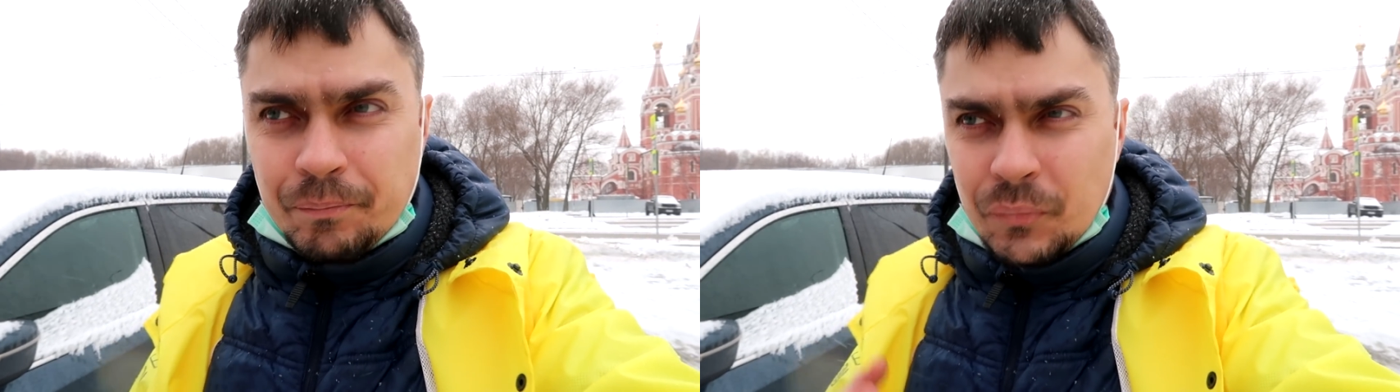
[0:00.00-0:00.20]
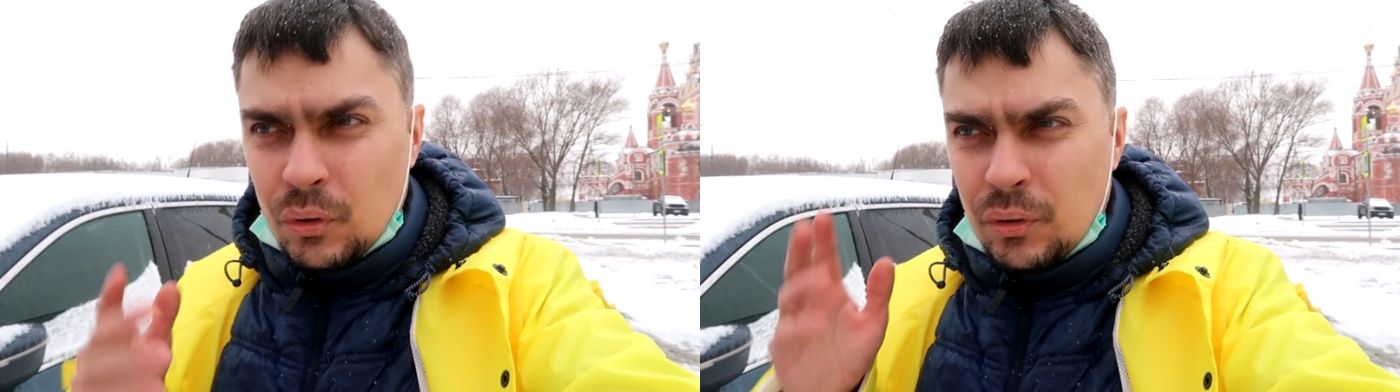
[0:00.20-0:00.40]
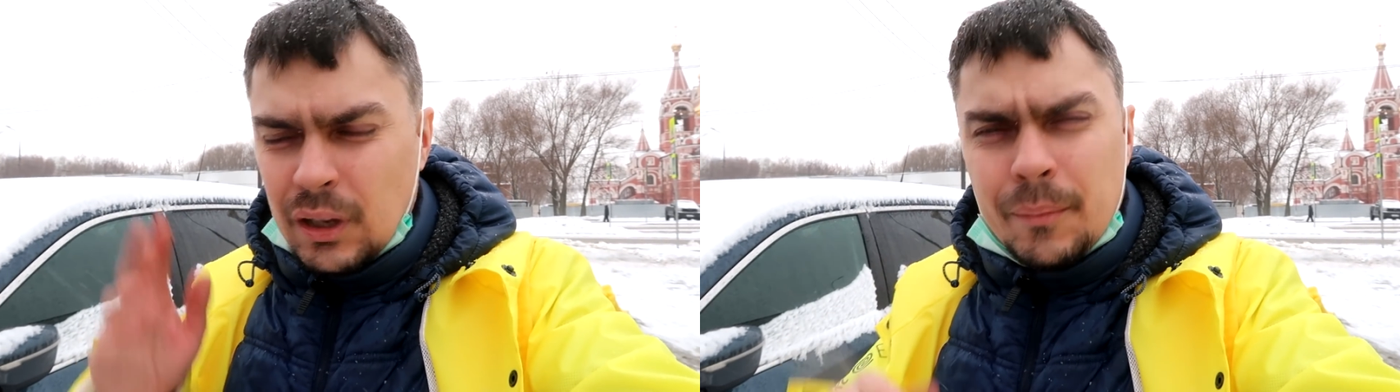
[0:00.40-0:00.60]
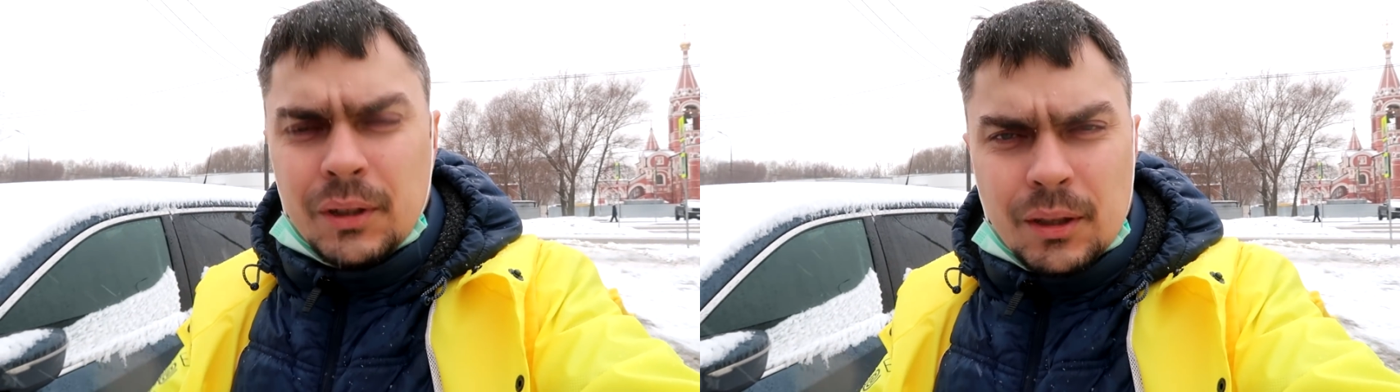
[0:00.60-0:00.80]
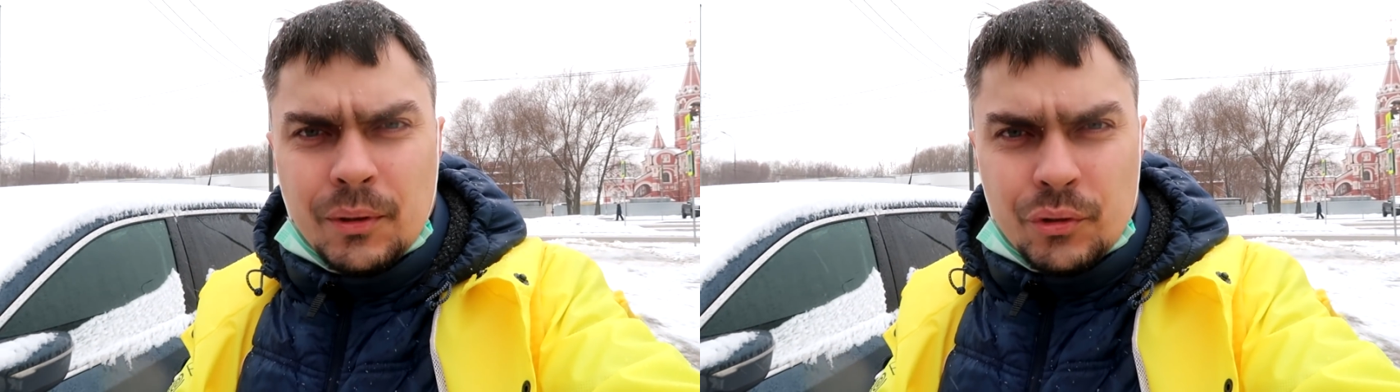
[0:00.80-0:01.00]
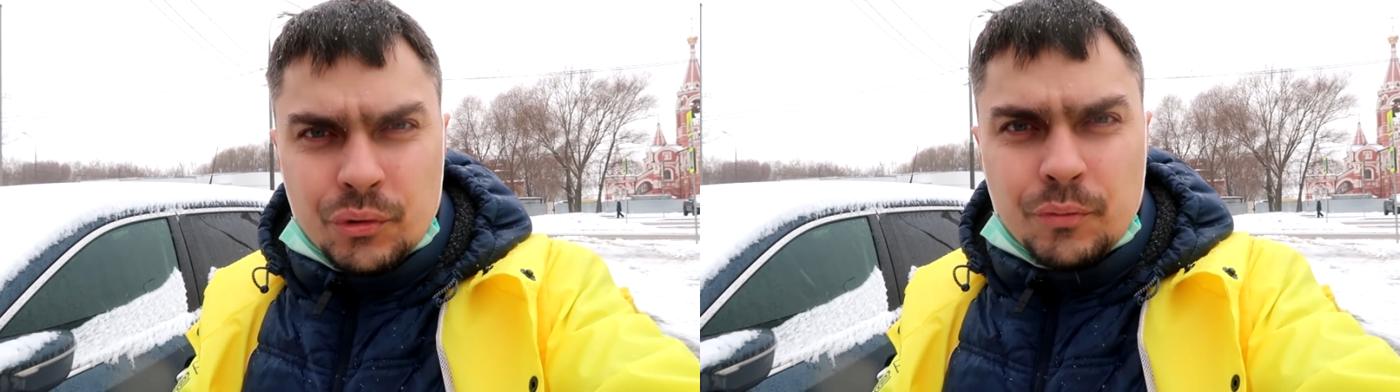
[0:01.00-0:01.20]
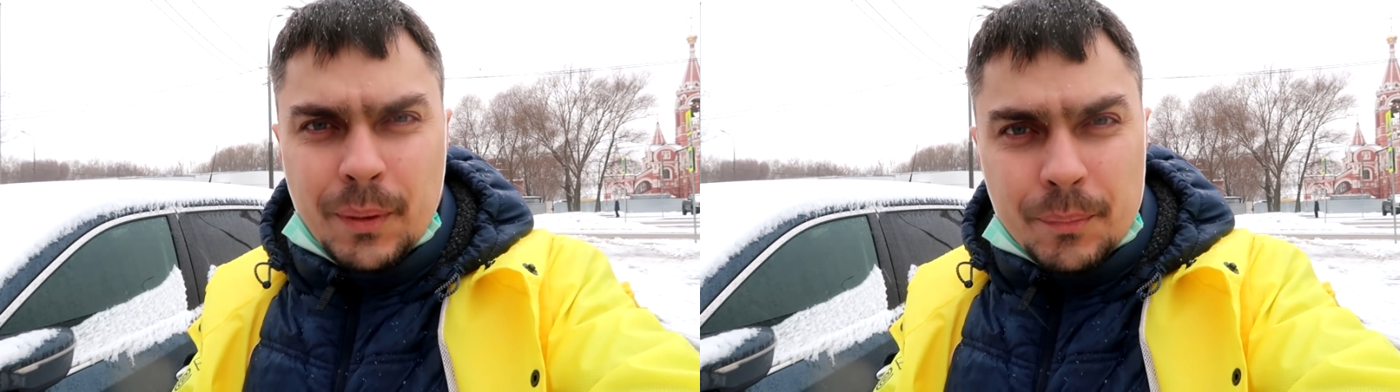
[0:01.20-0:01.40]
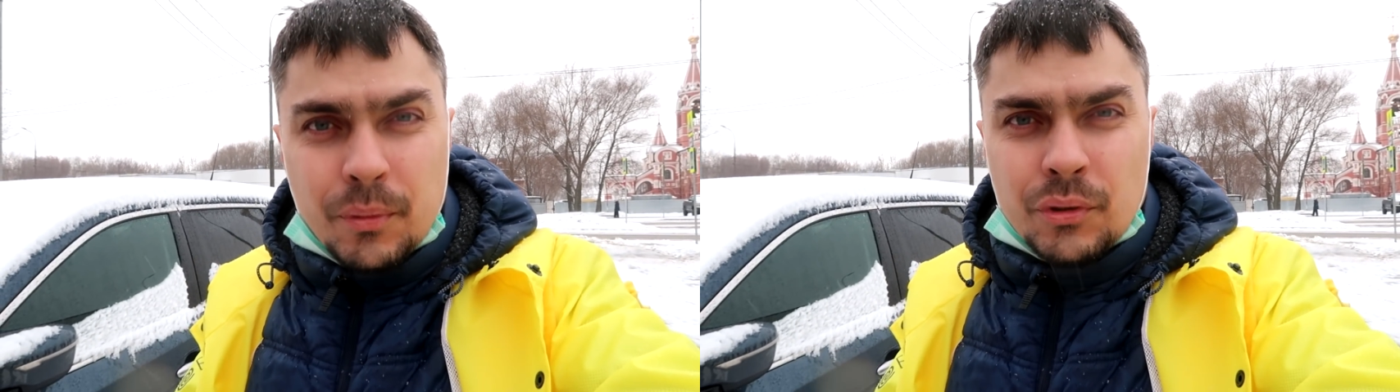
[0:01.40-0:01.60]
но об этом мы чуть-чуть
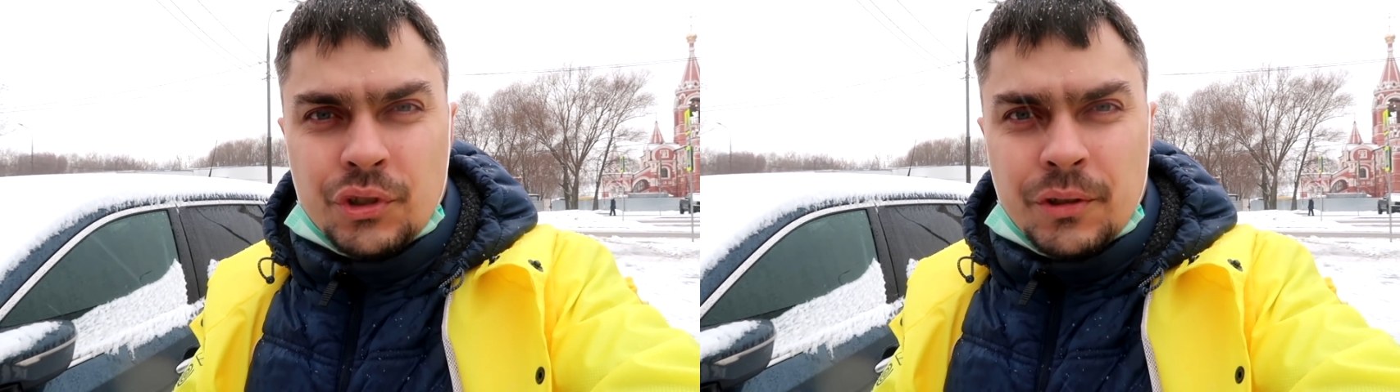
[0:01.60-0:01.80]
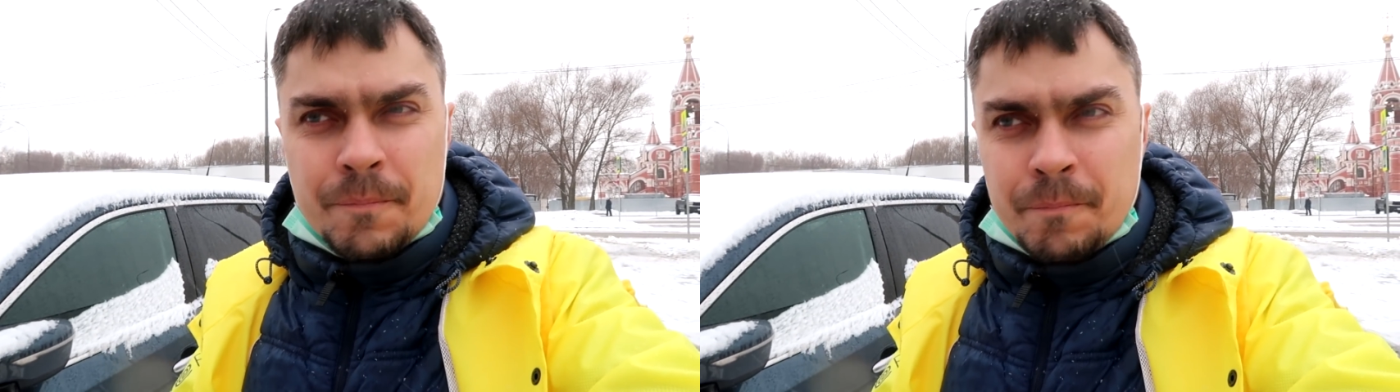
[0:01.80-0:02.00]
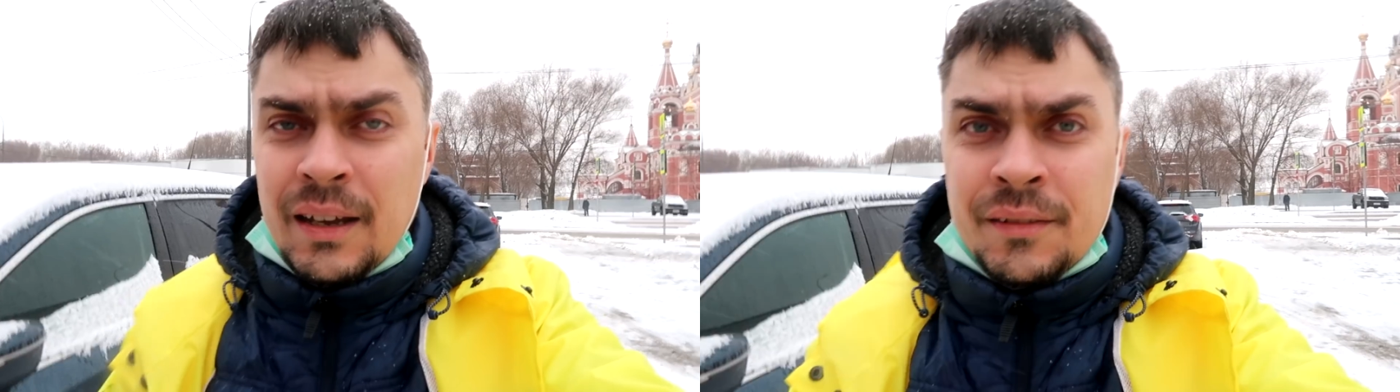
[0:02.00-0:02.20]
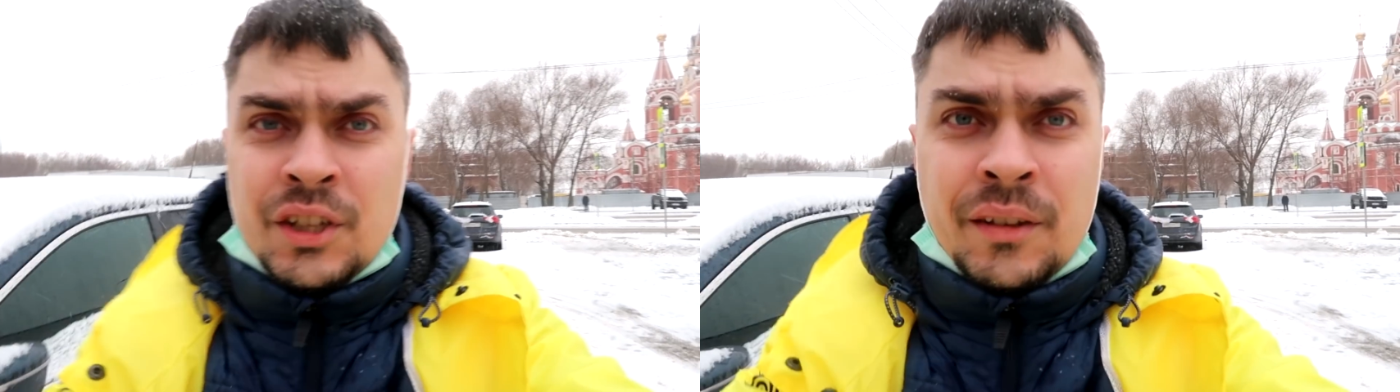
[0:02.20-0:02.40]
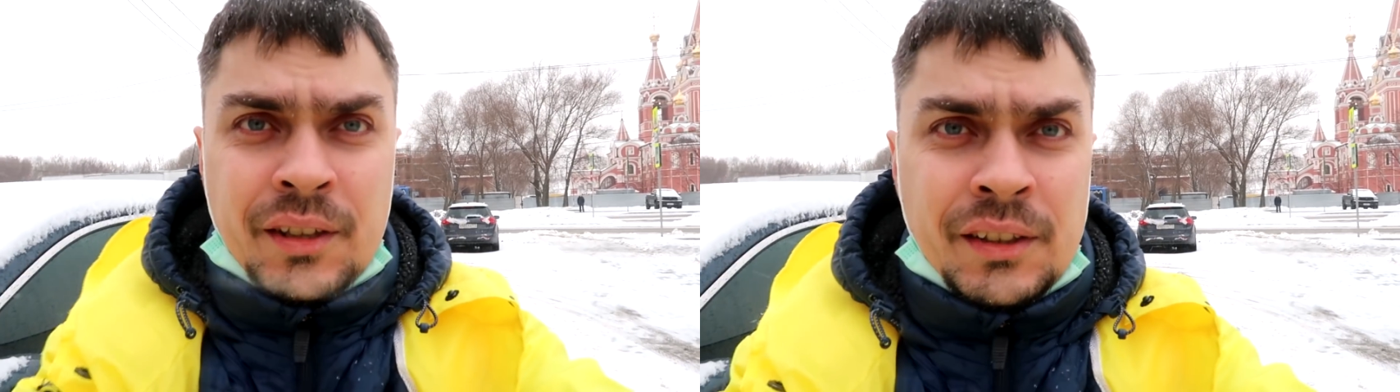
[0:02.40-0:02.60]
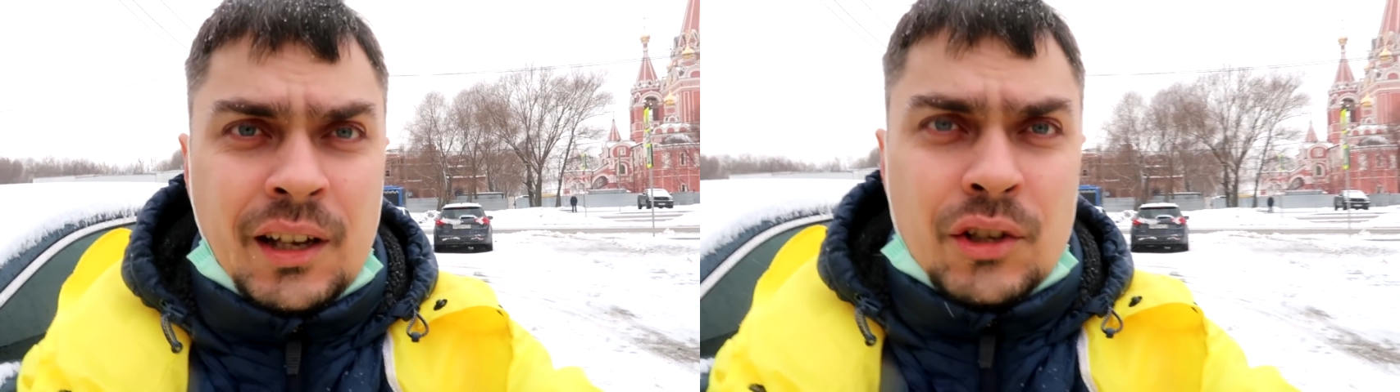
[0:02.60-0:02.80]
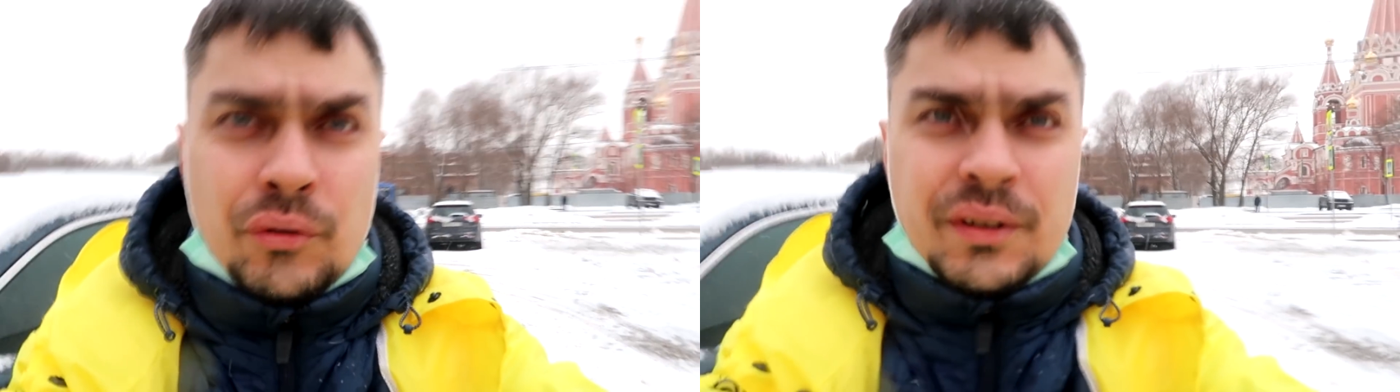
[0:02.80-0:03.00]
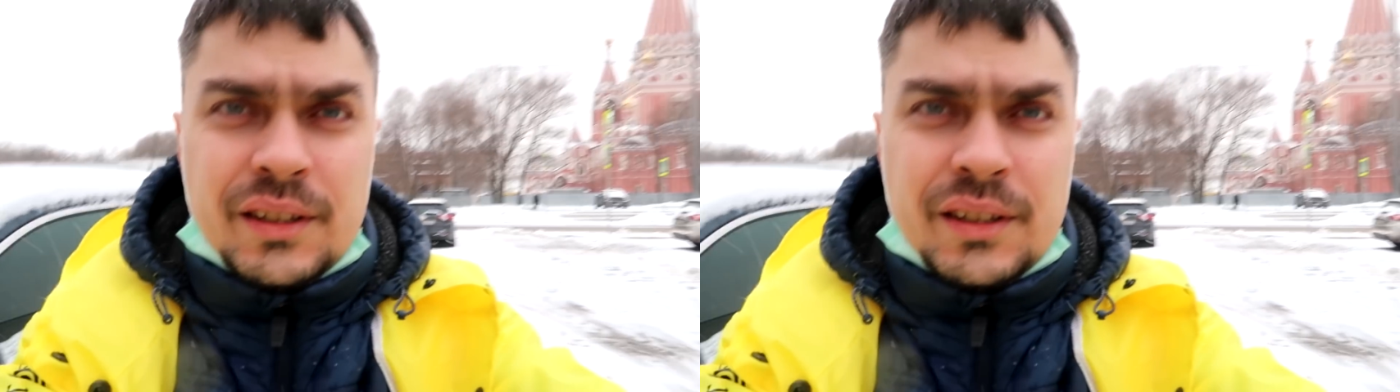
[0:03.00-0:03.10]
попозже. А сейчас я нахожусь